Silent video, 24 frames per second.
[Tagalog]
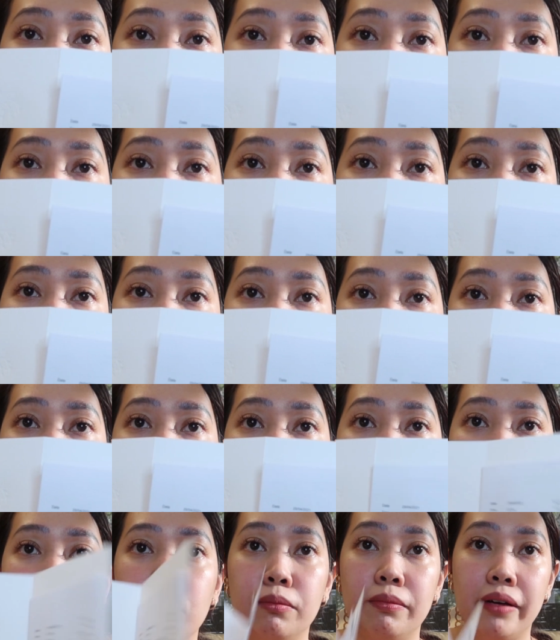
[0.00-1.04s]
Dubai siya.
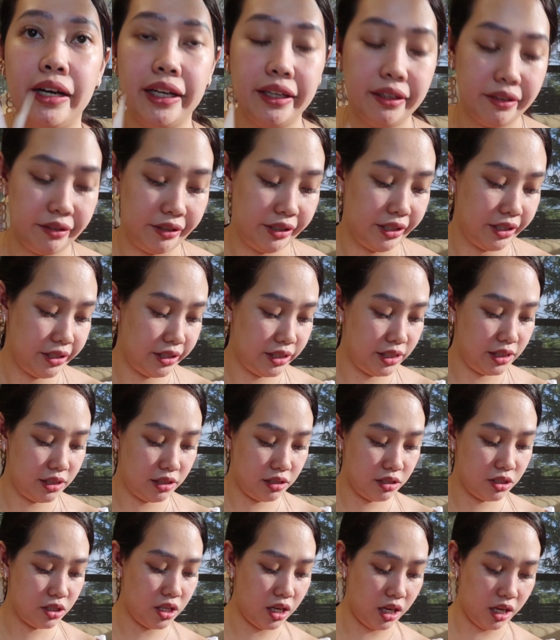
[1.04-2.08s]
Dubai receipt
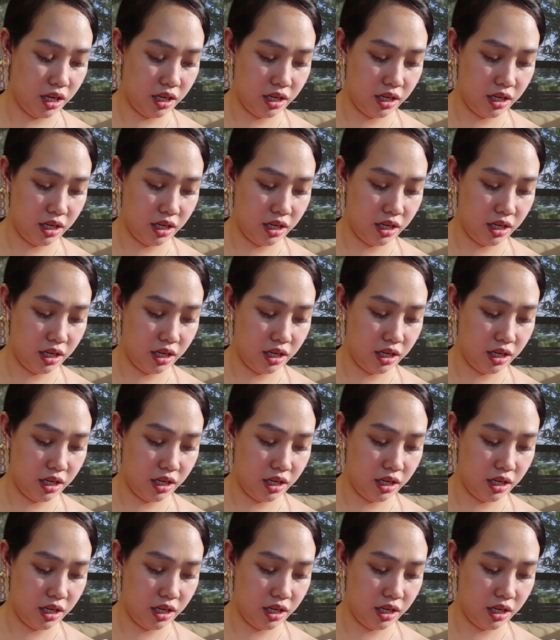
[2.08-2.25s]
siya.